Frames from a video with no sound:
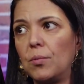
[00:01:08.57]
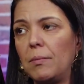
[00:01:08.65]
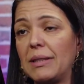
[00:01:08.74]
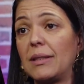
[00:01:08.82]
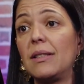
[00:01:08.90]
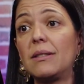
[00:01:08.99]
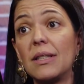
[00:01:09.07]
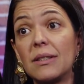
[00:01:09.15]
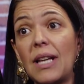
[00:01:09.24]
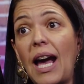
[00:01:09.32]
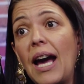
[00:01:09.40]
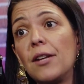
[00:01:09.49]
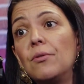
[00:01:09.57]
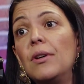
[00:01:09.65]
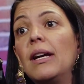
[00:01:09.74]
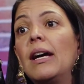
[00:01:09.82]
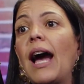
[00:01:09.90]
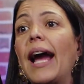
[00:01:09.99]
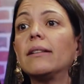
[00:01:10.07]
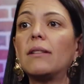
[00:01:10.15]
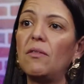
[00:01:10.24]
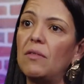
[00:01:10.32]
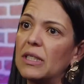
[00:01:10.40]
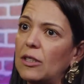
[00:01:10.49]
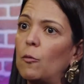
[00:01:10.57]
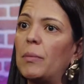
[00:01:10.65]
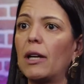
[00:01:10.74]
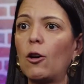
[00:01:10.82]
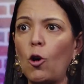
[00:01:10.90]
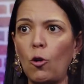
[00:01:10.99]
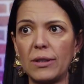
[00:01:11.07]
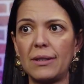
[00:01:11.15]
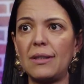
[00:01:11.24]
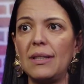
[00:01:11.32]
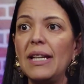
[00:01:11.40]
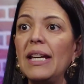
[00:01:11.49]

mas é necessário a intervenção precoce,